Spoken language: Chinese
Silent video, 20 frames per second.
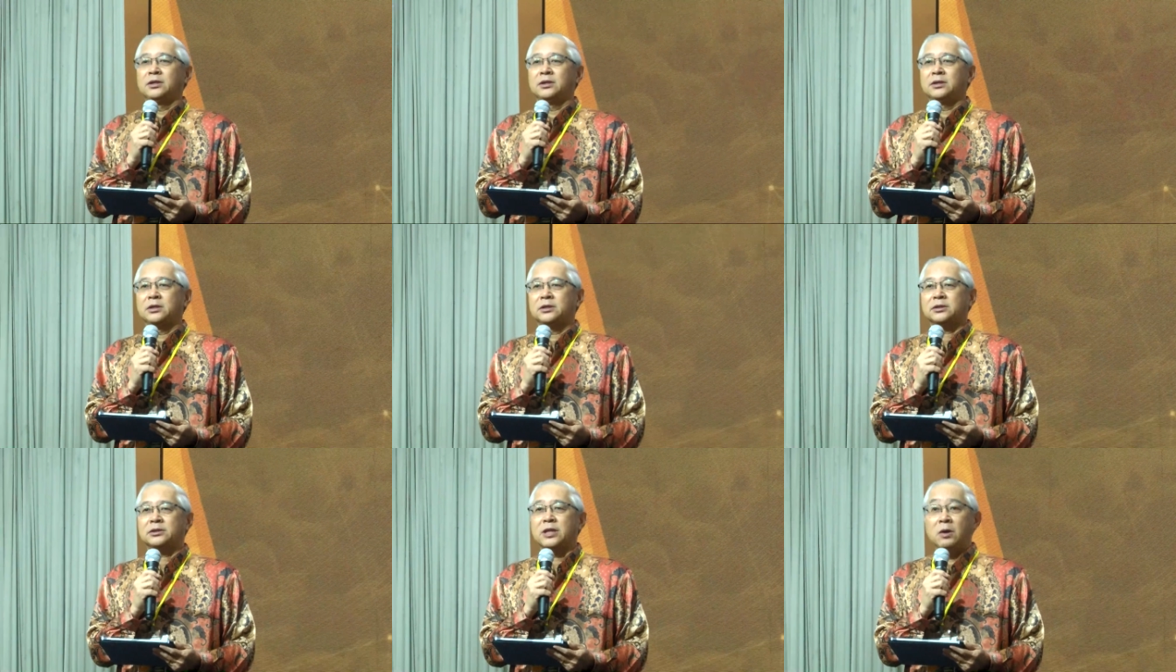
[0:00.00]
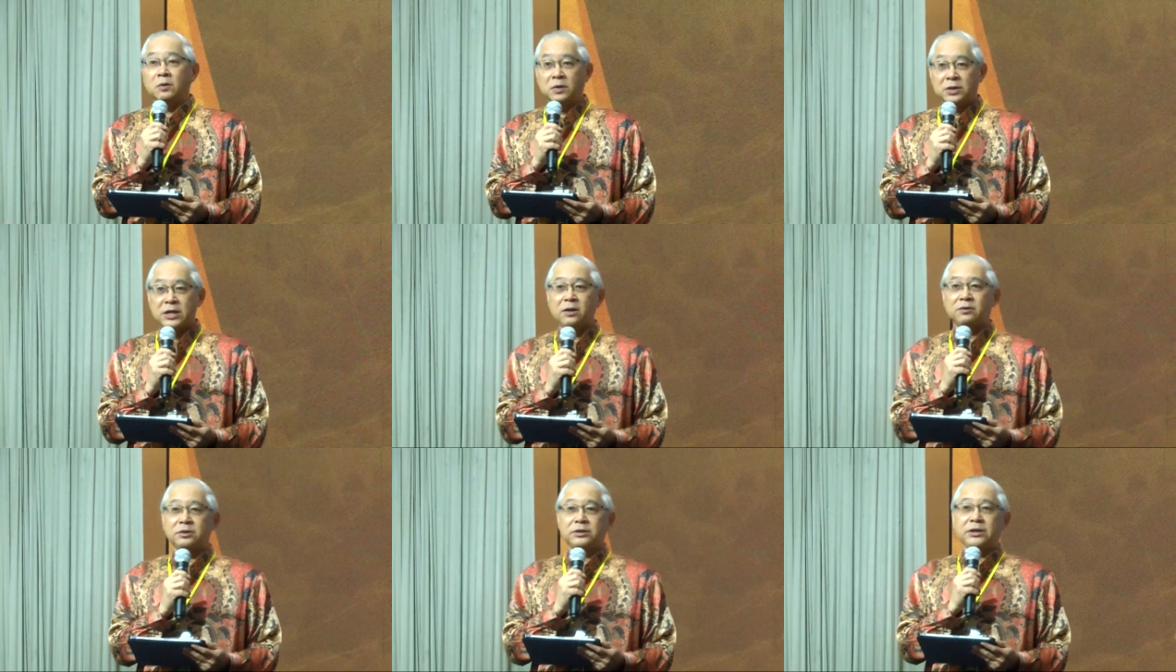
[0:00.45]
祷
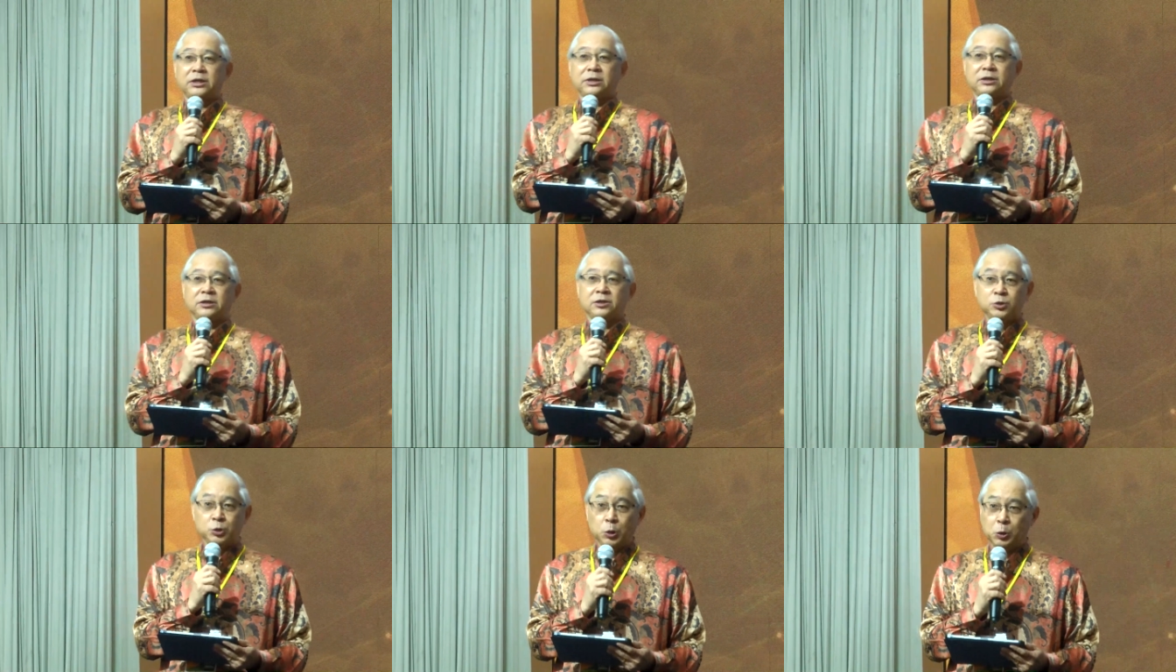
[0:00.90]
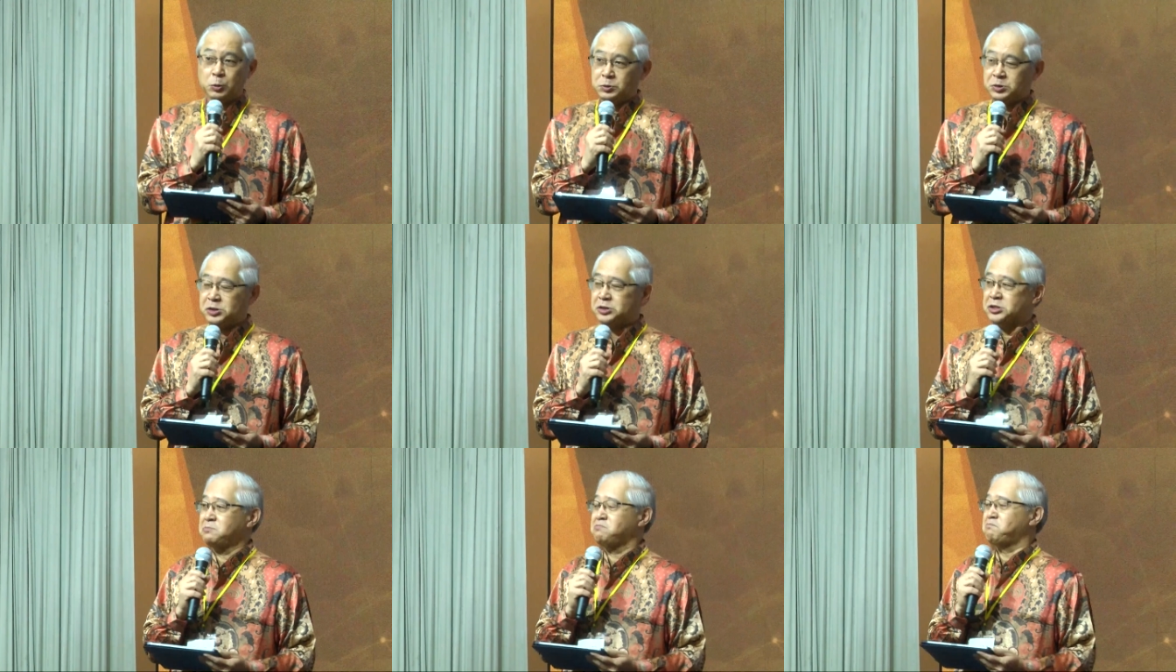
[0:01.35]
告的勇
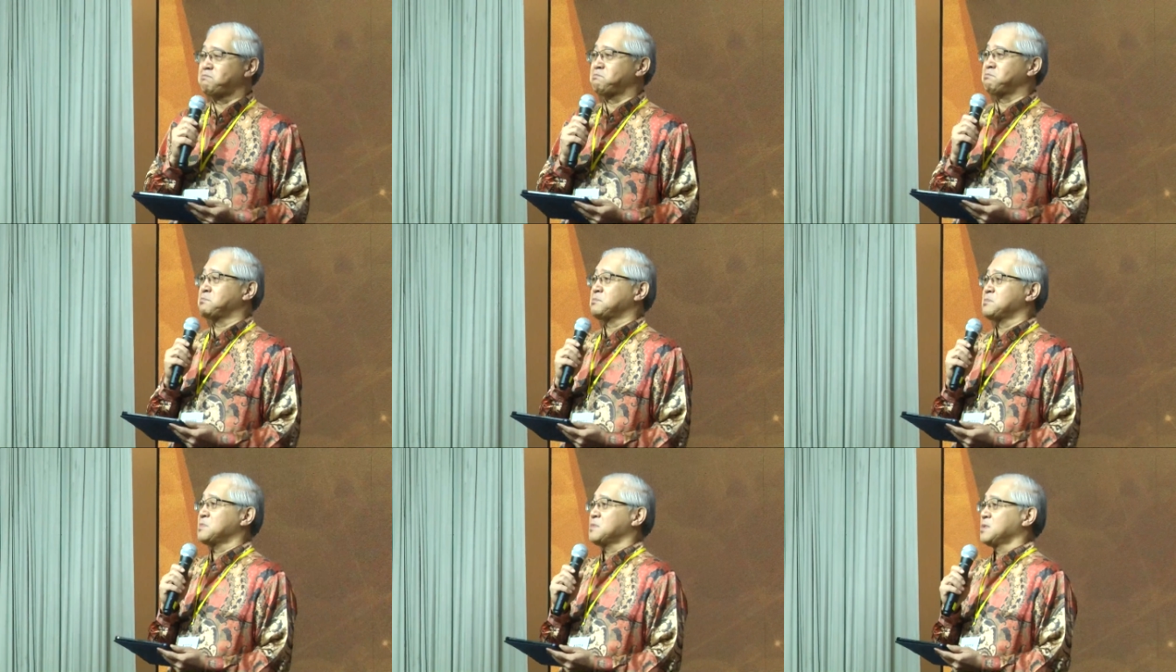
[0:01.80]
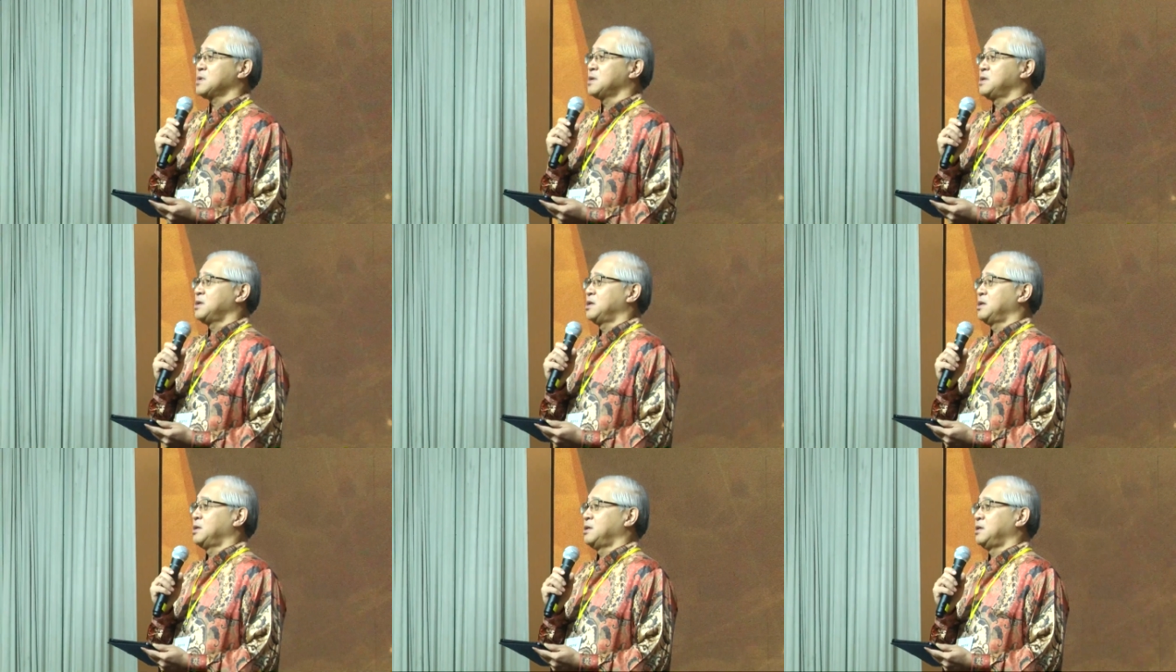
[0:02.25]
士，
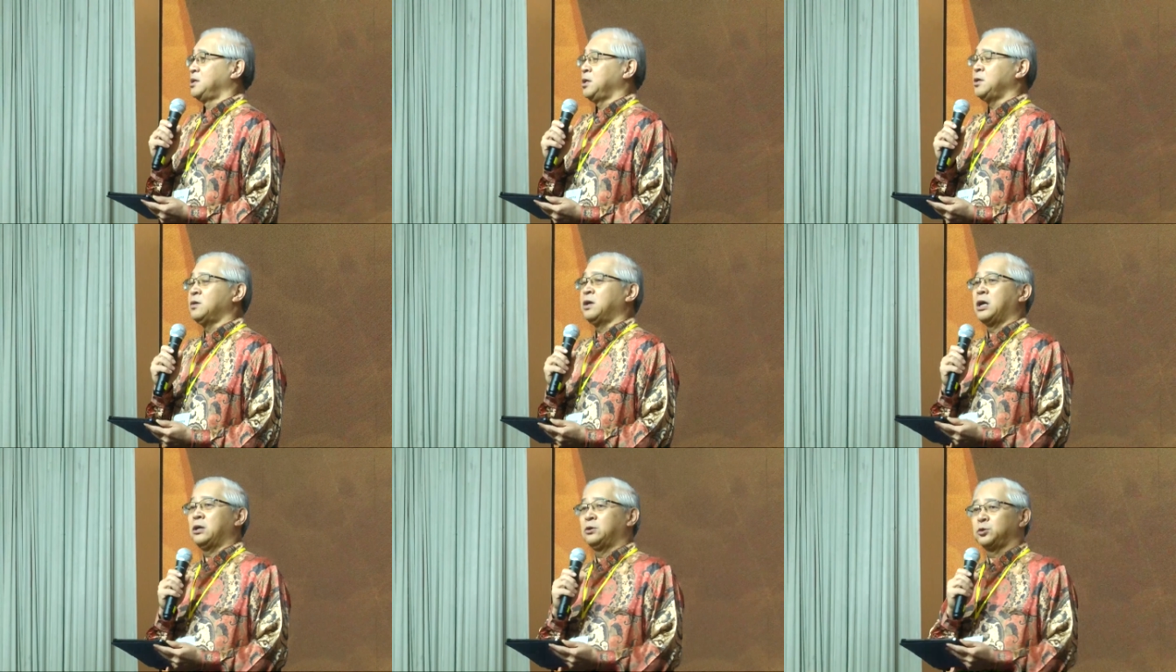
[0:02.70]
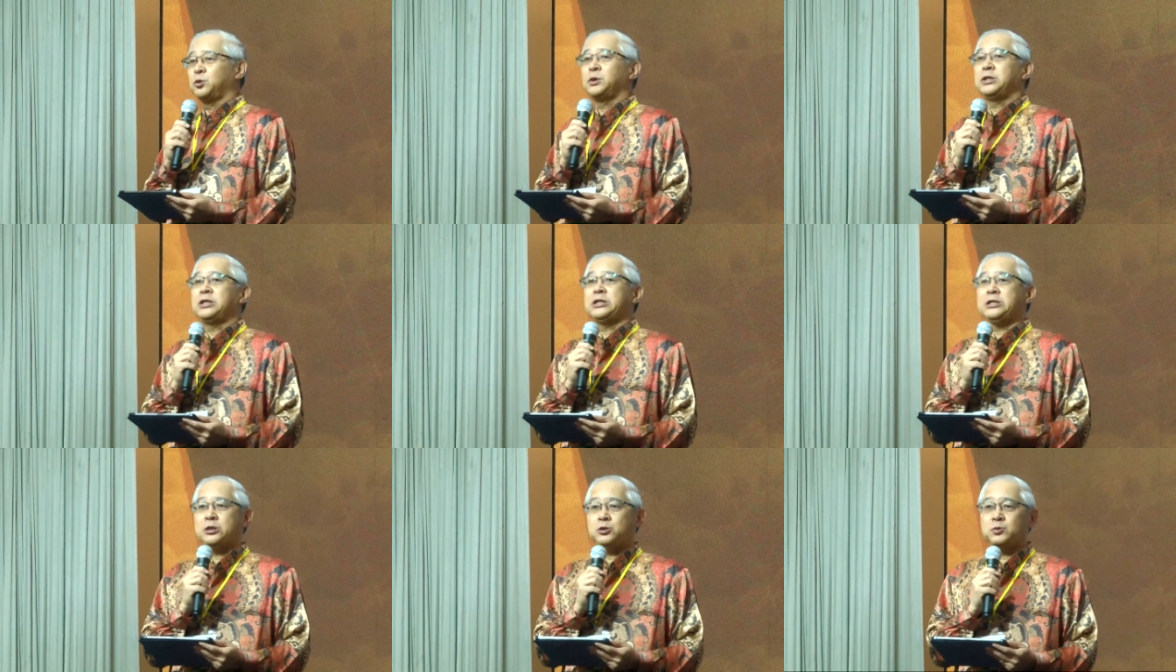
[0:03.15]
也有好多的
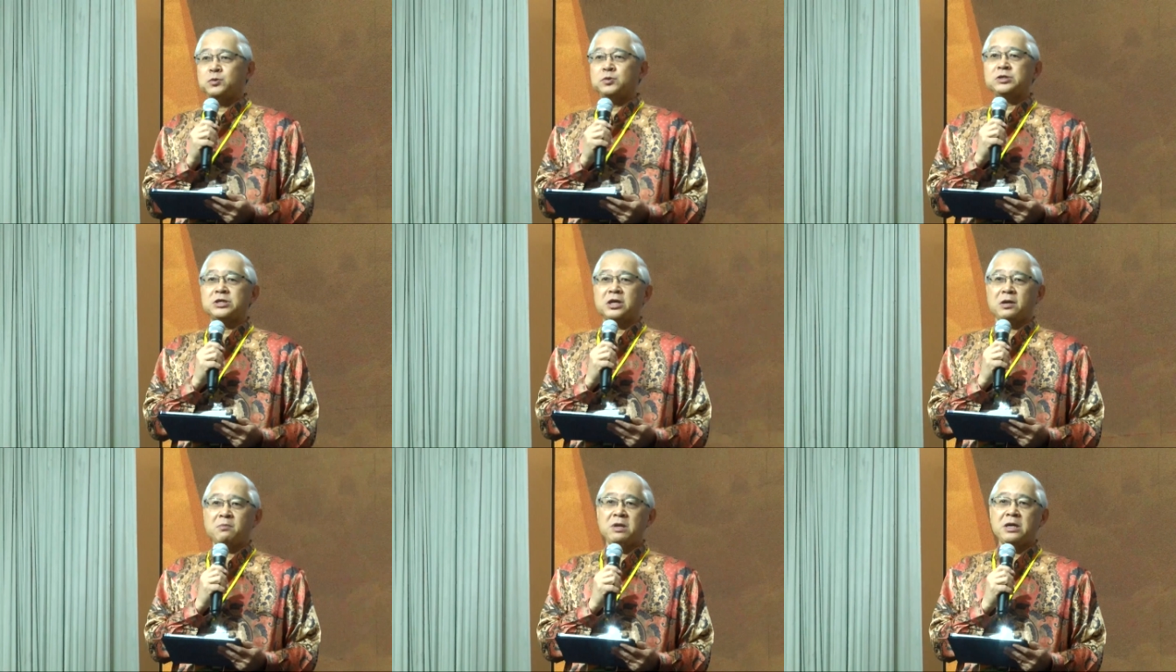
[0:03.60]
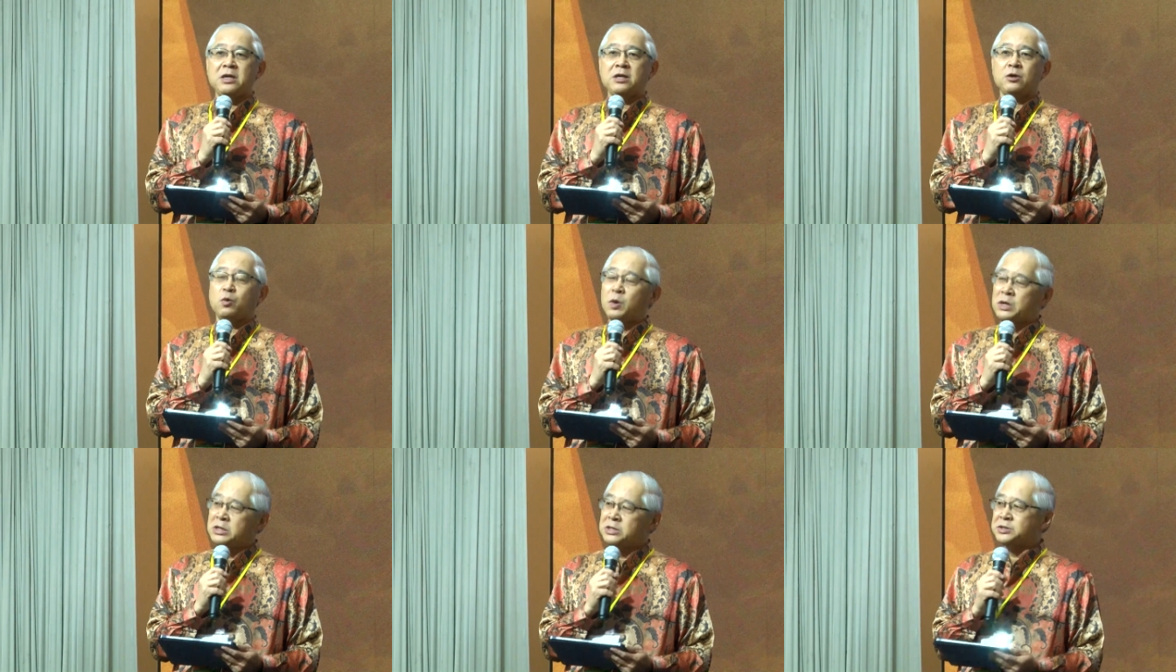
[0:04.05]
弟兄姐妹
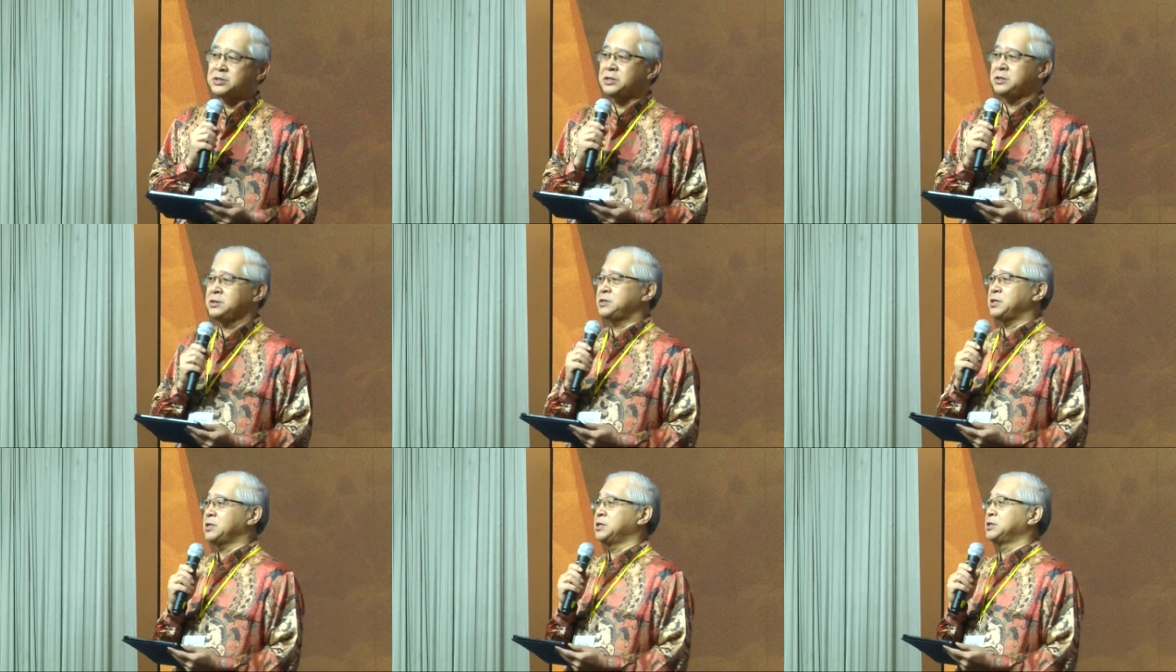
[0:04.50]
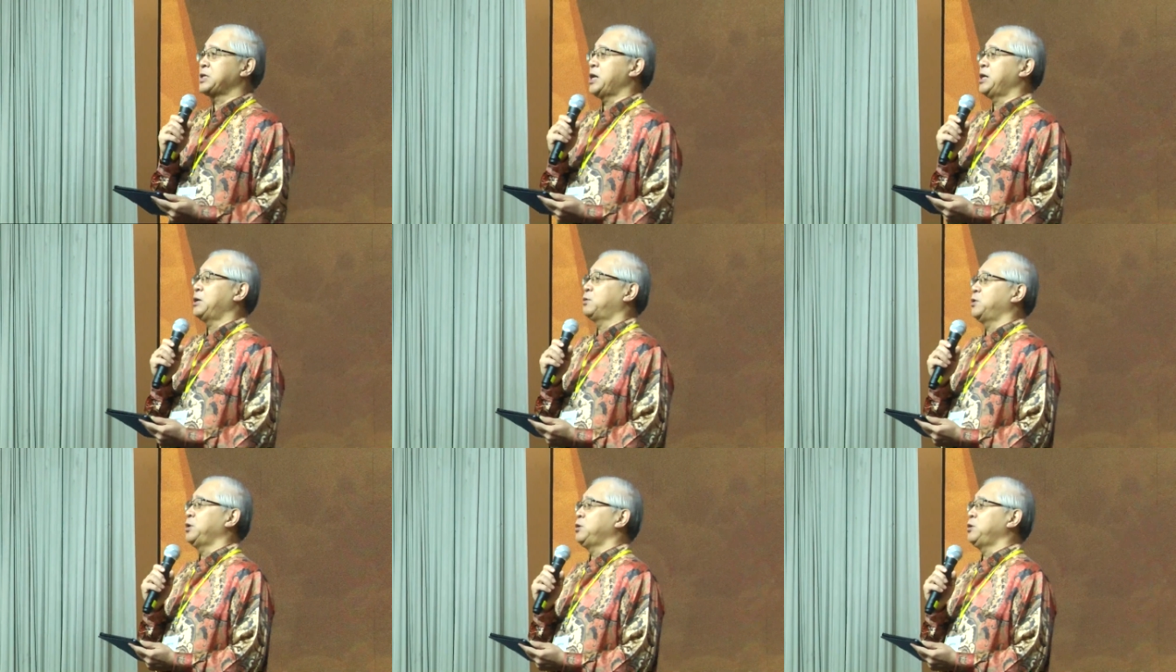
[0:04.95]
关心这个大会，